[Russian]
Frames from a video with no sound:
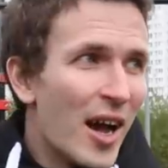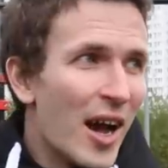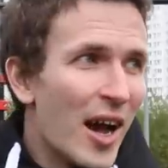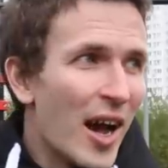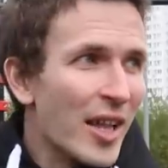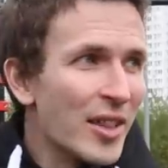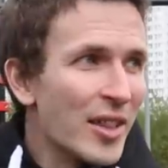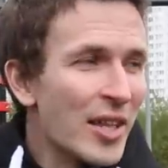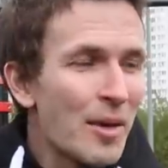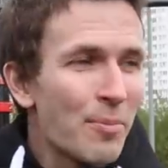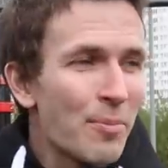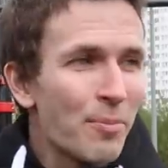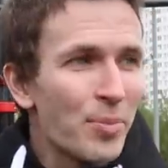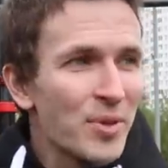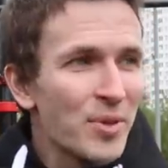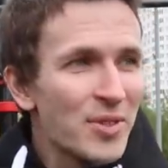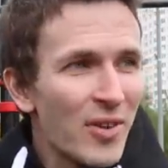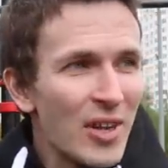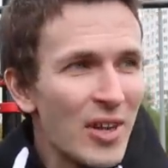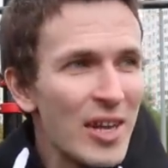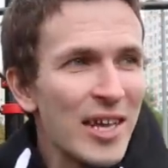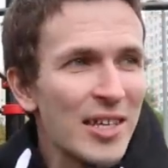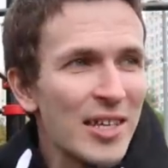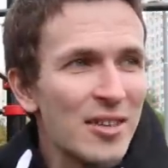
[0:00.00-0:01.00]
Она
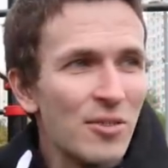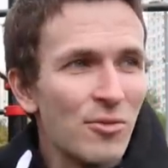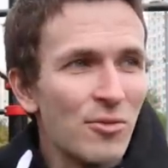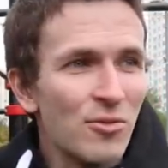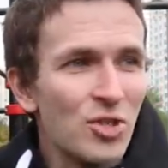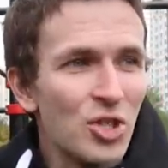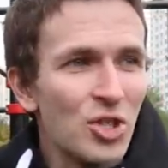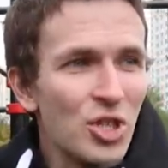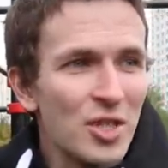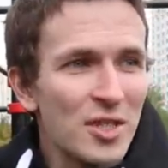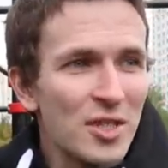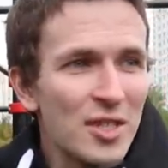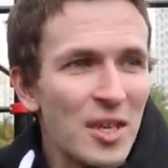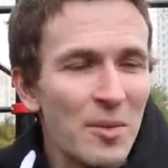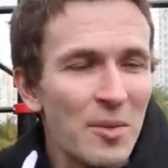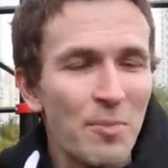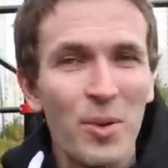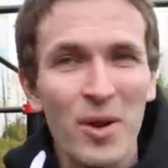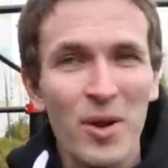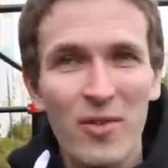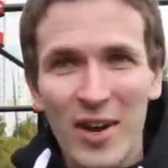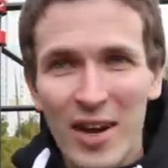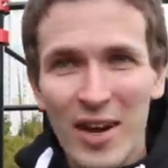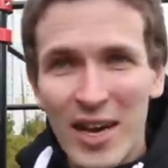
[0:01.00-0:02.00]
позволяет научиться
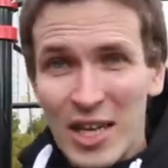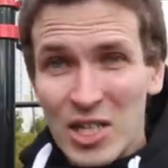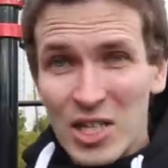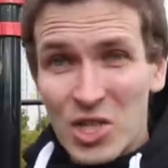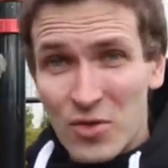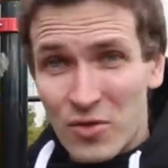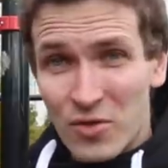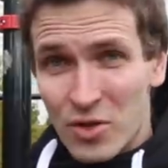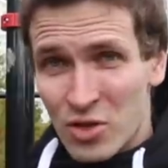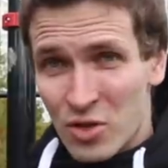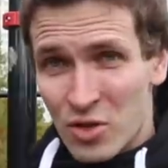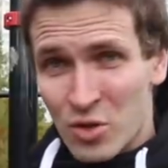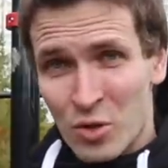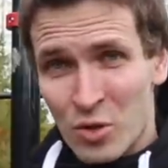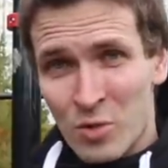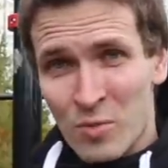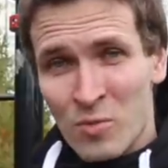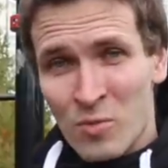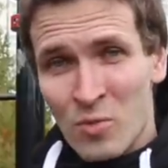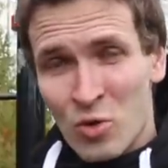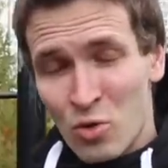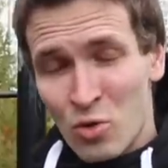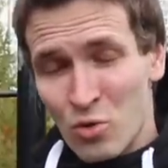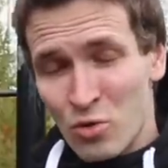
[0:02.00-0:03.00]
проворачиванию
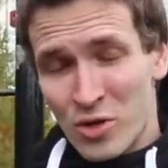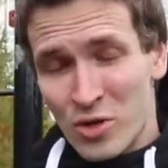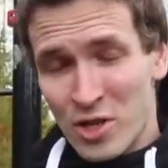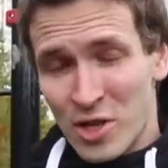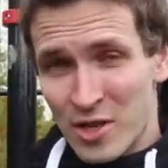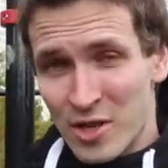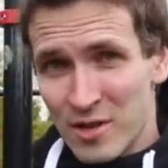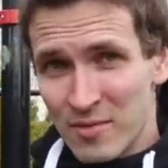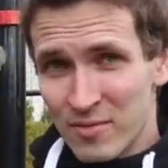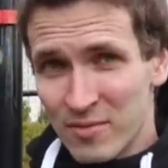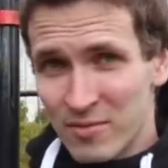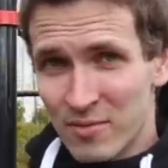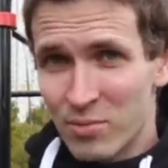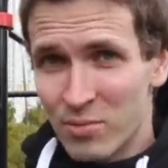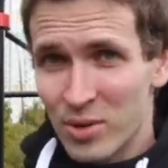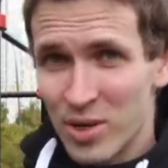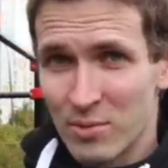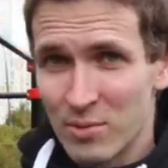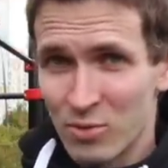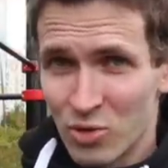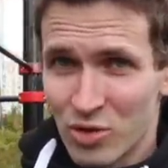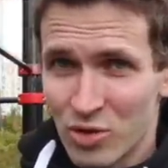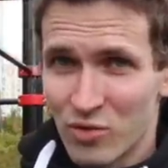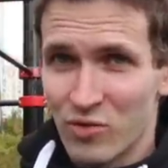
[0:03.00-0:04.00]
руки,
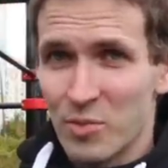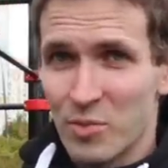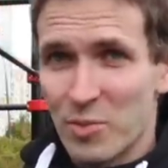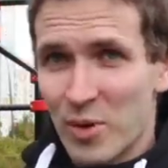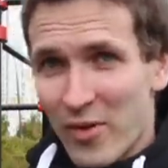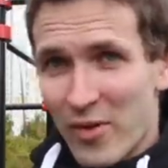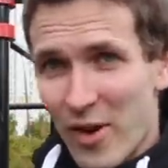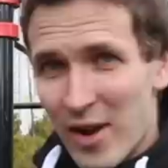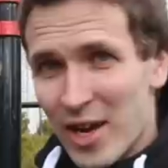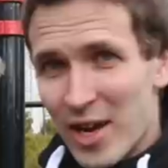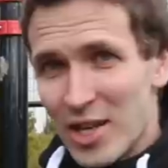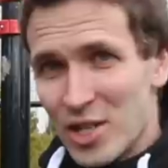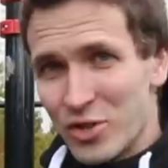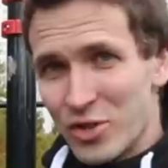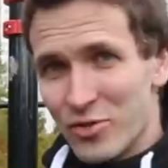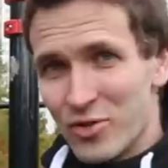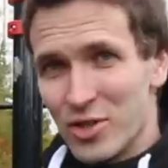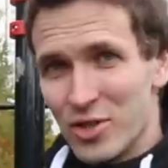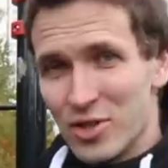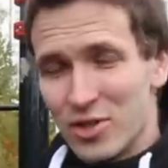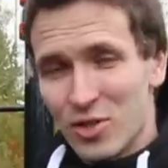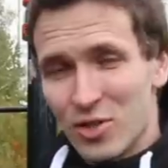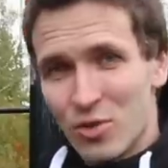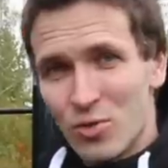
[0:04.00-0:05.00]
потому что вы
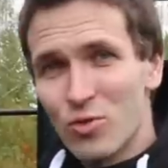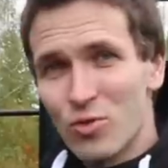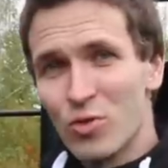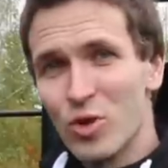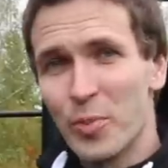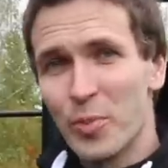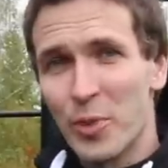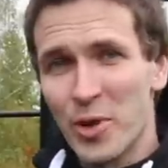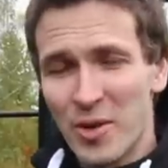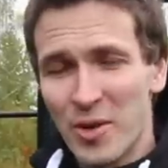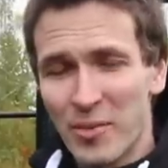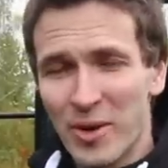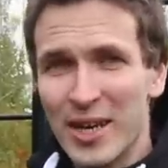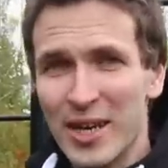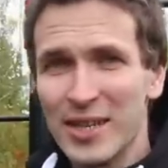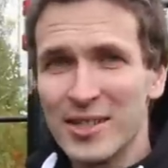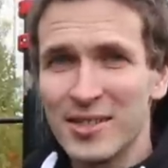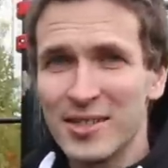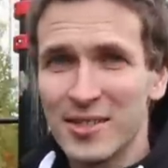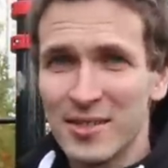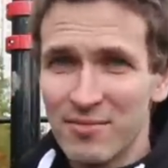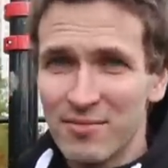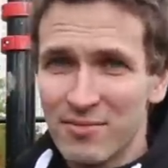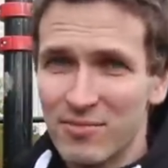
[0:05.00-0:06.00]
проворачиваете руку и
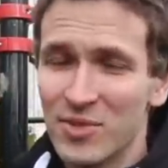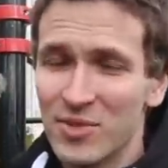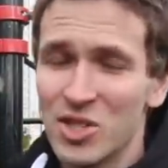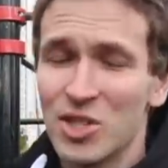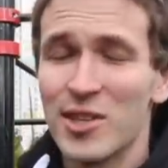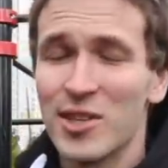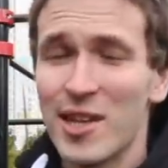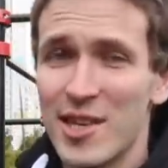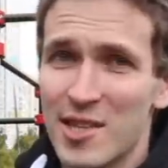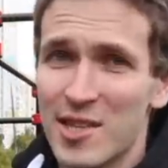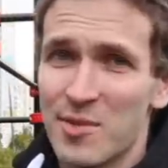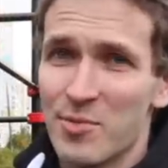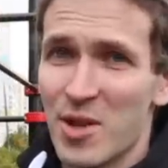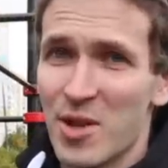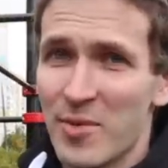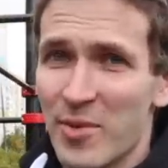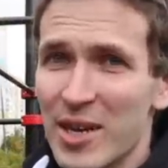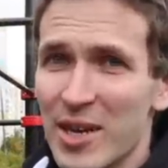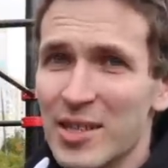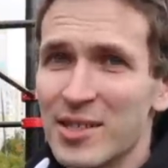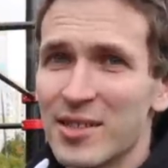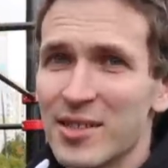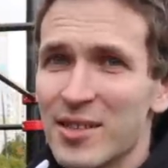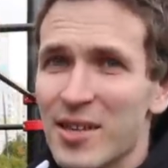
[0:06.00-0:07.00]
понимаете, начинаете
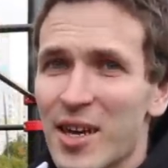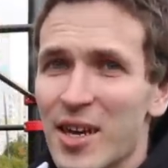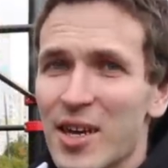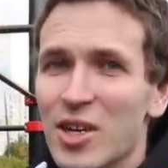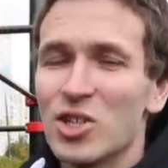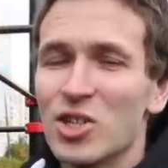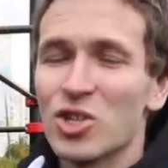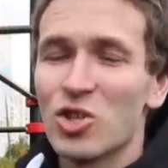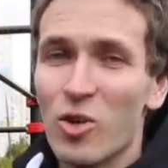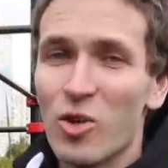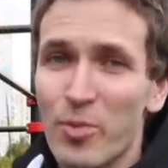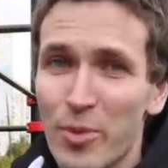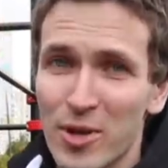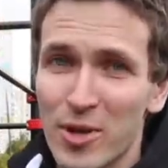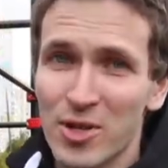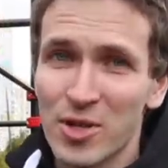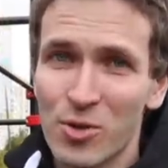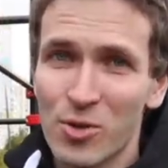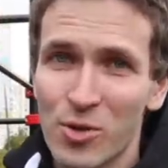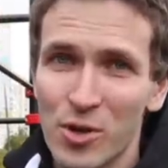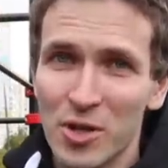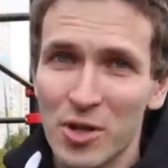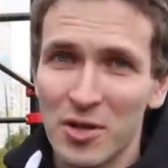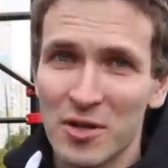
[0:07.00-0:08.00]
понимать, что
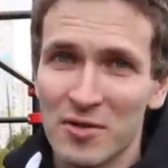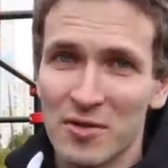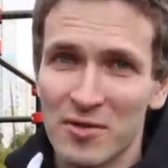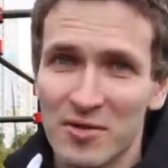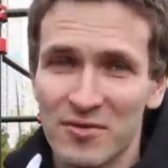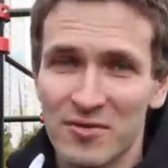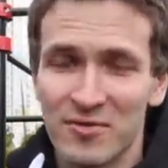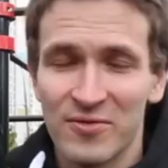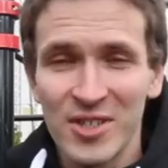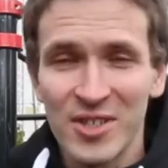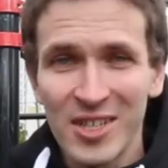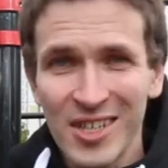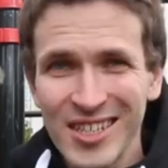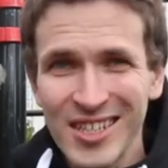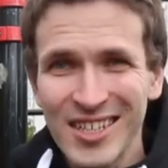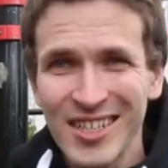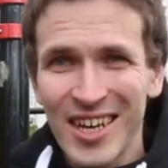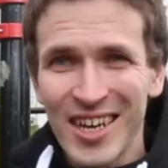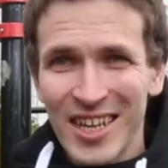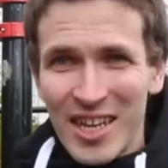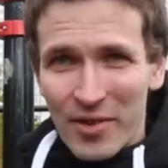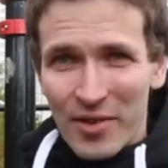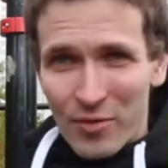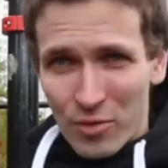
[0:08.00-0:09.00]
происходит в выходе,
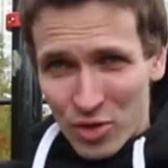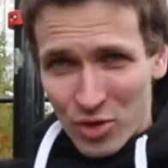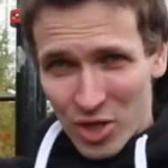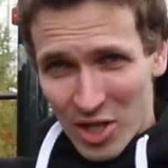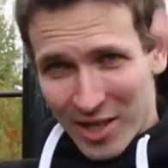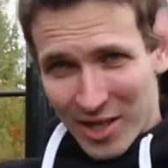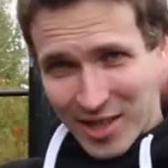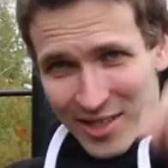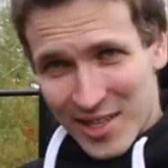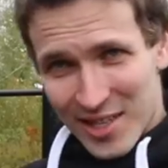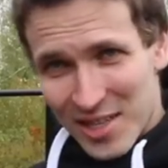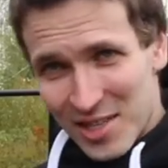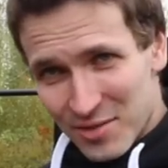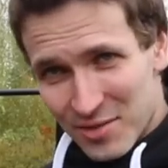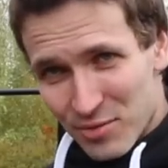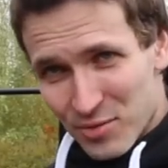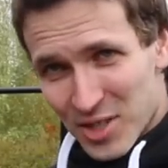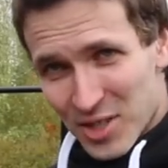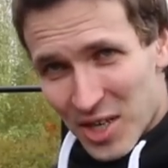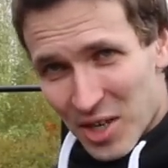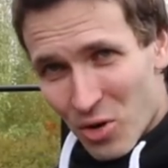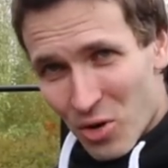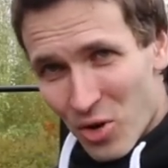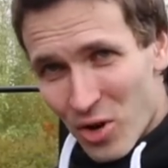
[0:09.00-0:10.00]
когда вы уже оказались
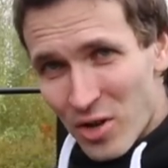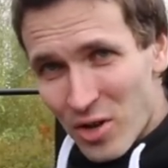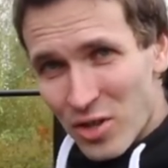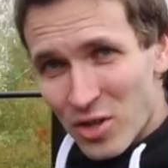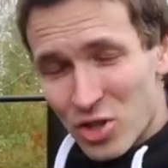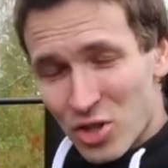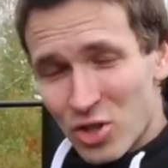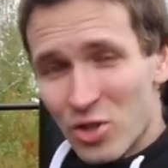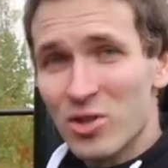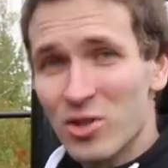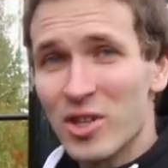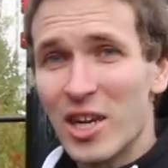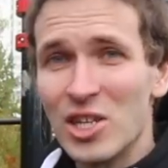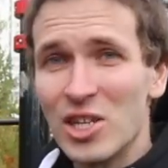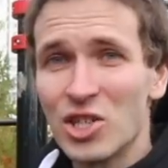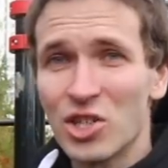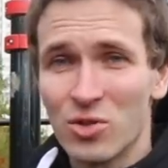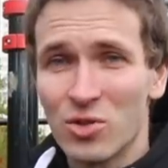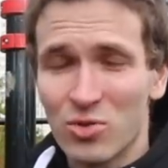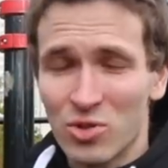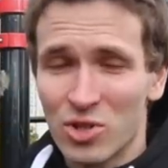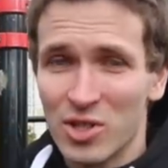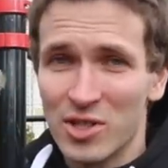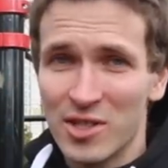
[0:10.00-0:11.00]
высоко, и что дальше
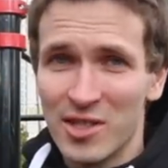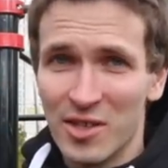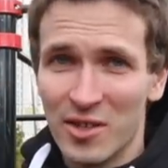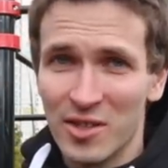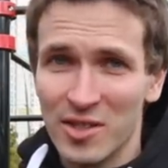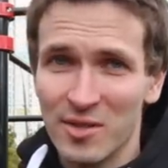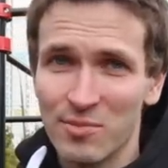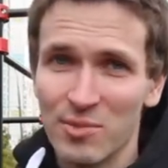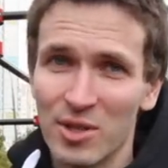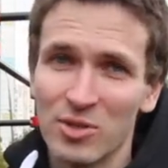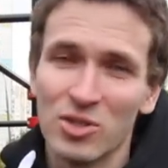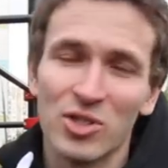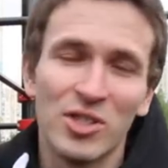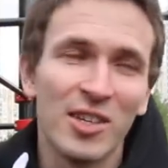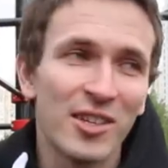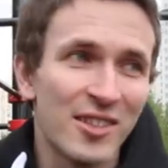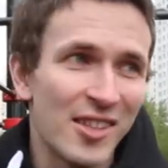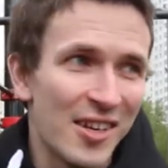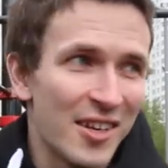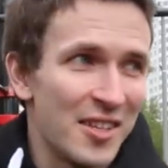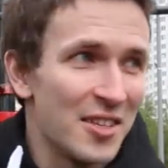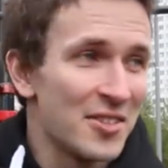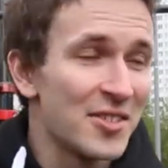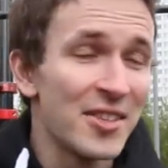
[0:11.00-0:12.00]
нужно делать. Потому что
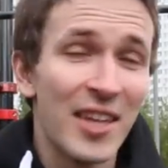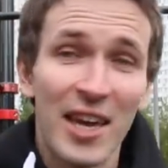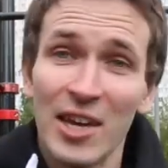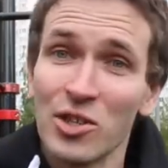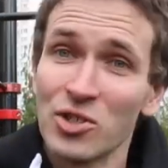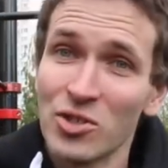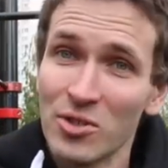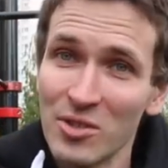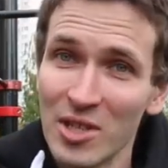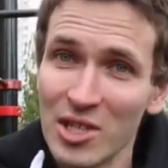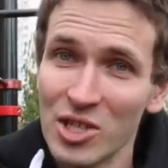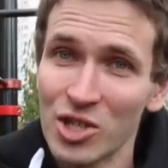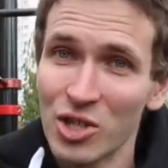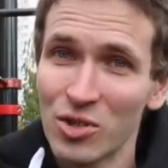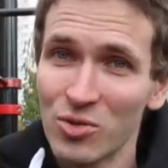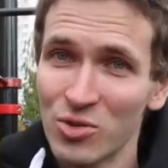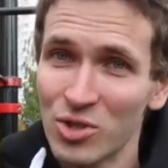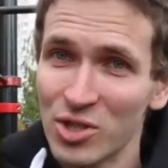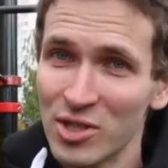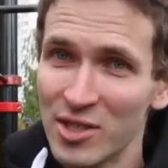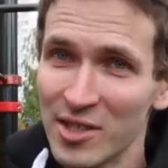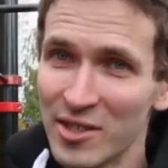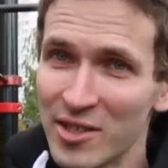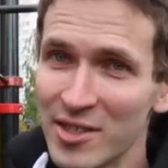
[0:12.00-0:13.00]
некоторые не знают, что дальше
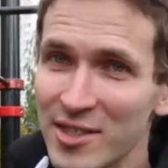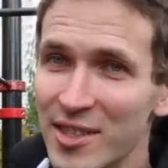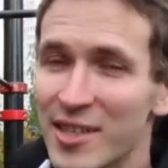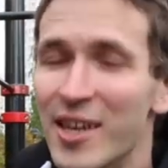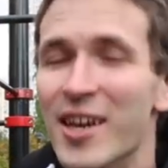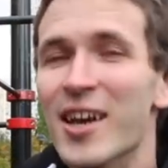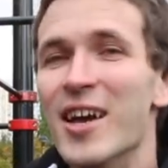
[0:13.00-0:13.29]
нужно делать.